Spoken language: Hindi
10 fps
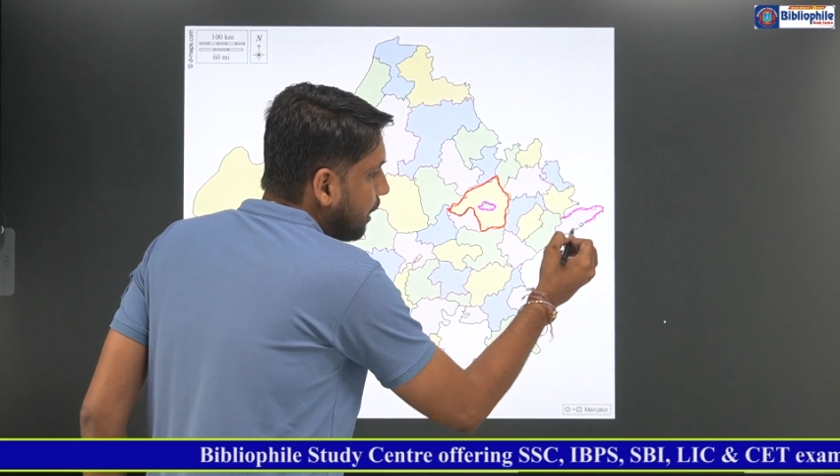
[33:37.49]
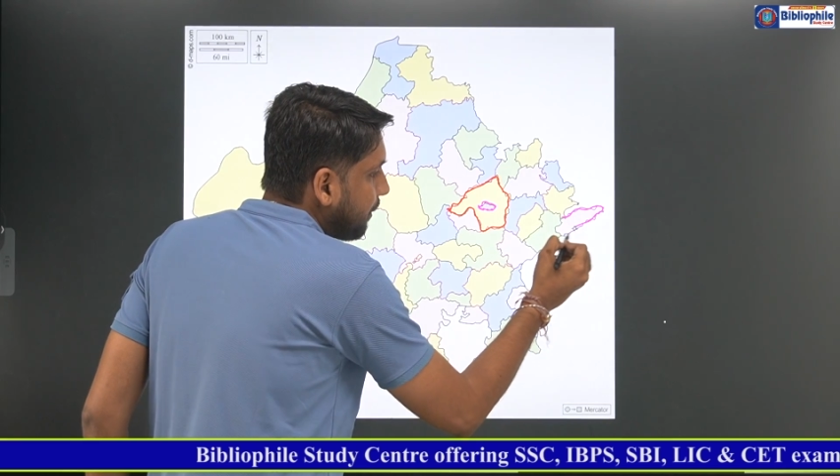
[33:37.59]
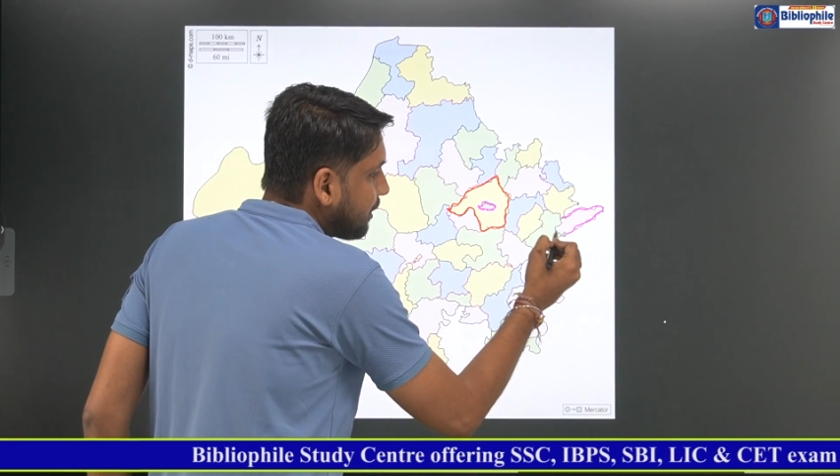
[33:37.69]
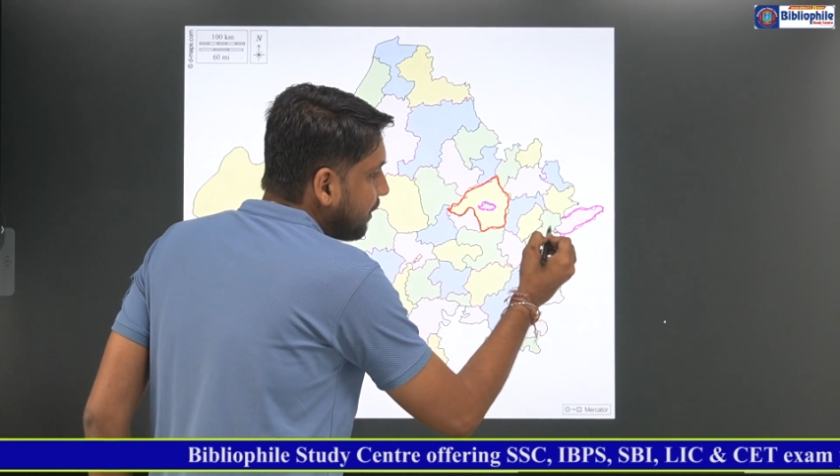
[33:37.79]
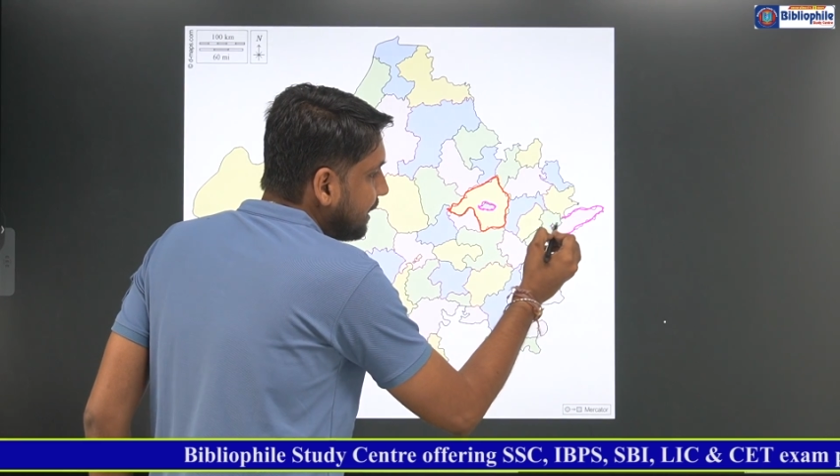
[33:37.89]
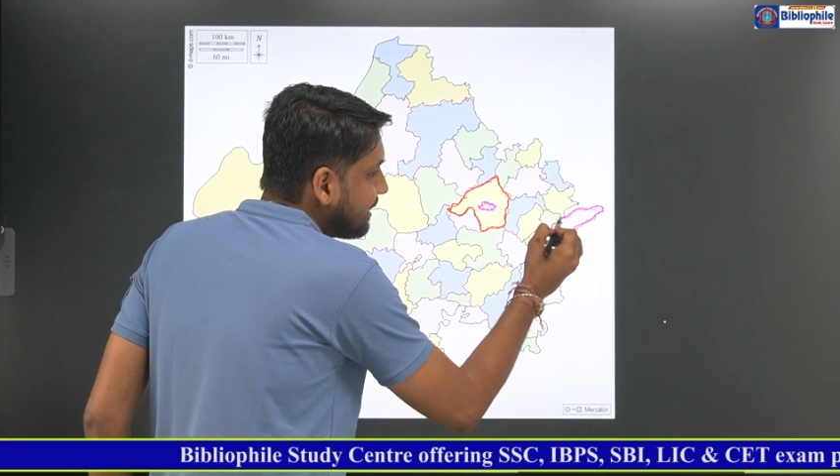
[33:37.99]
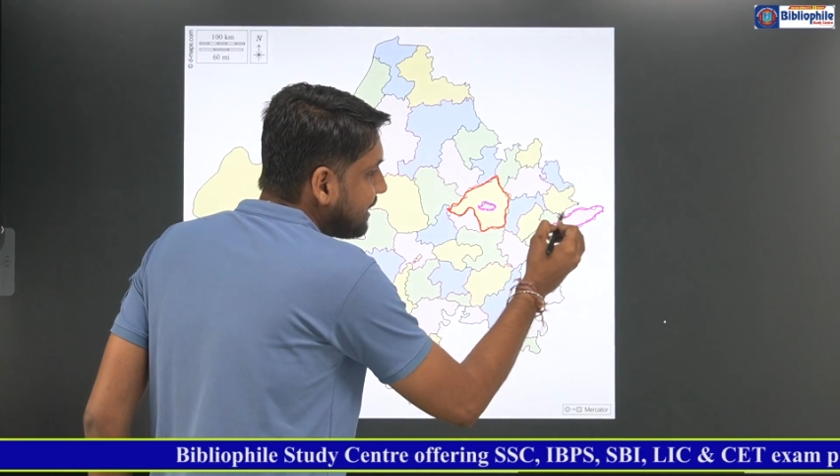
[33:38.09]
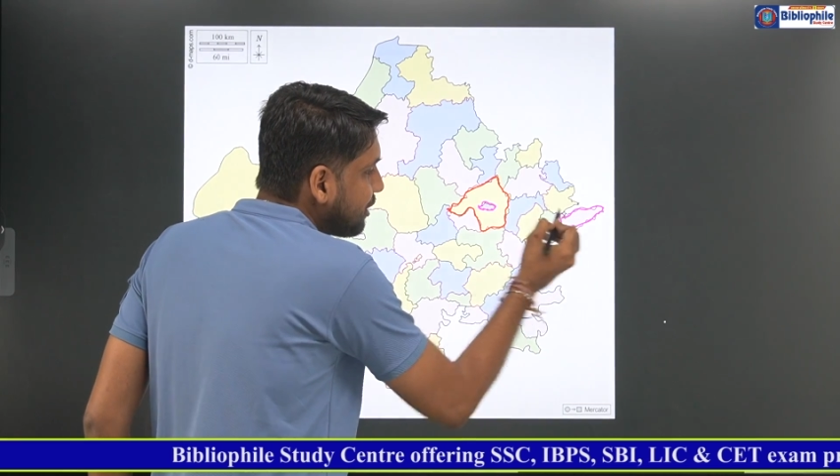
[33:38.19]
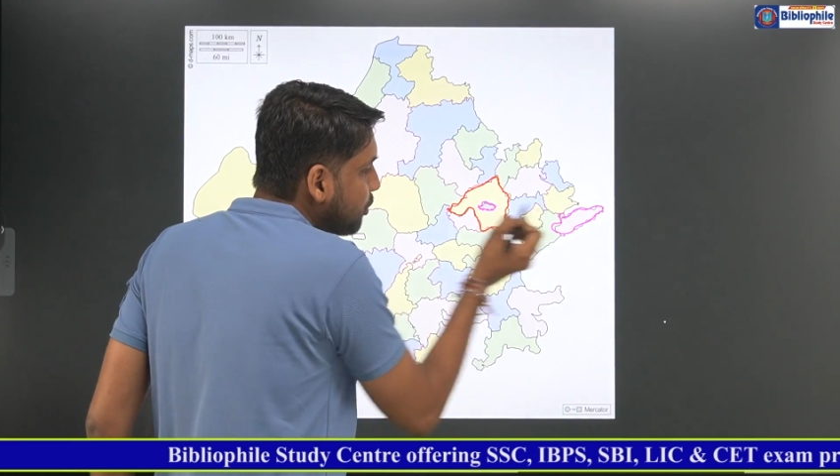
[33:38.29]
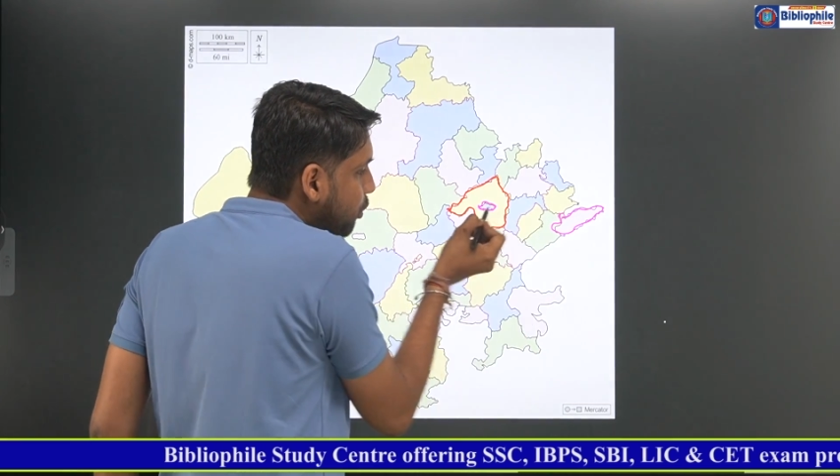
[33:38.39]
था अब बताओ
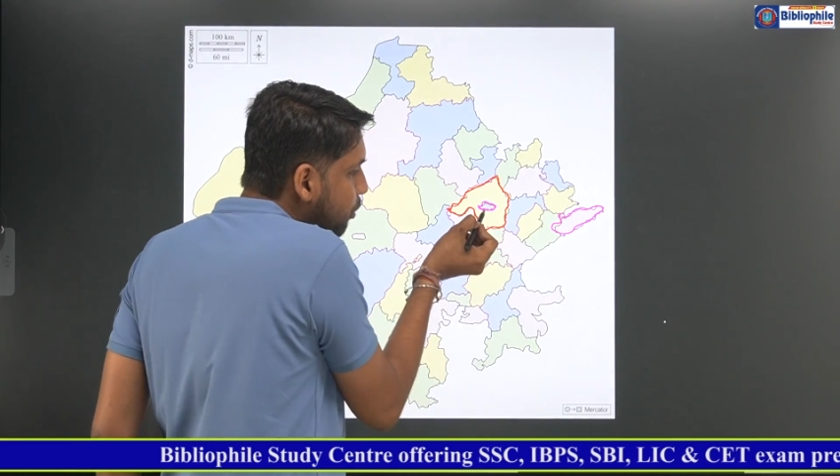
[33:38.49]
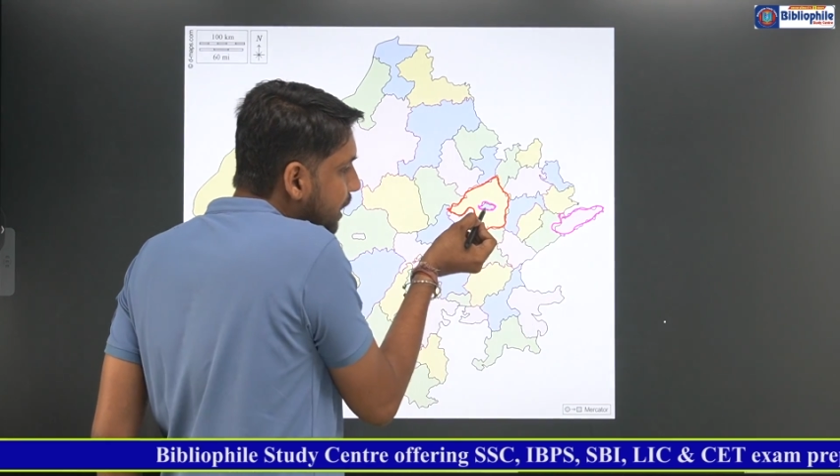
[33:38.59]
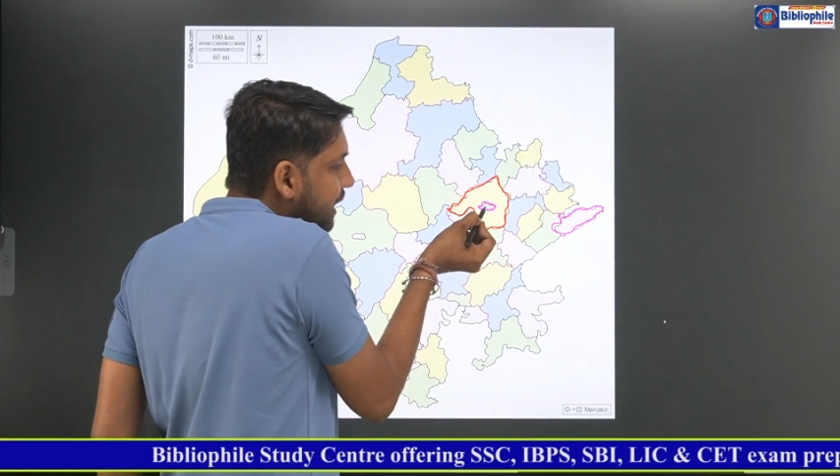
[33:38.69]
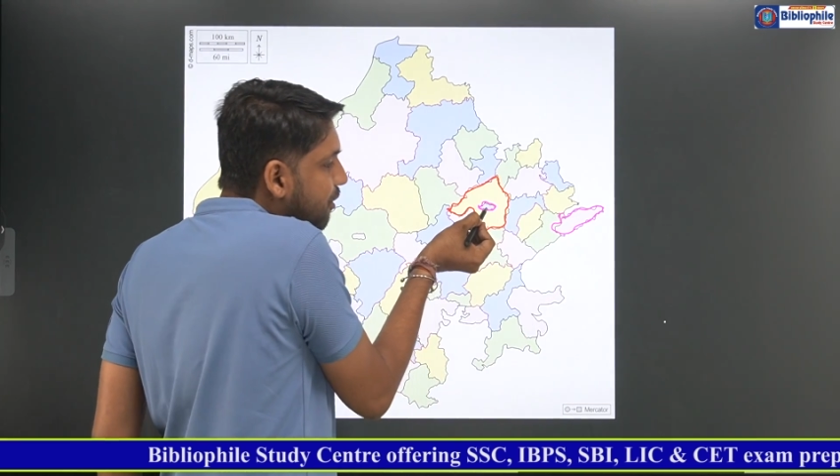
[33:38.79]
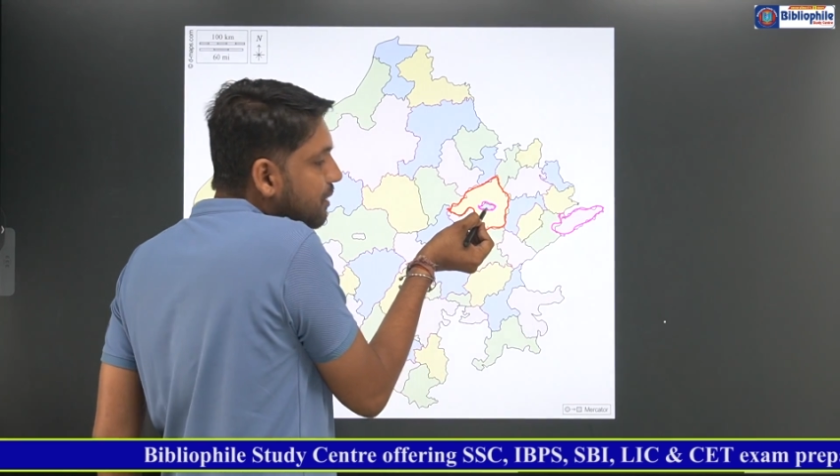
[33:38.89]
इससे तो छोटा ही है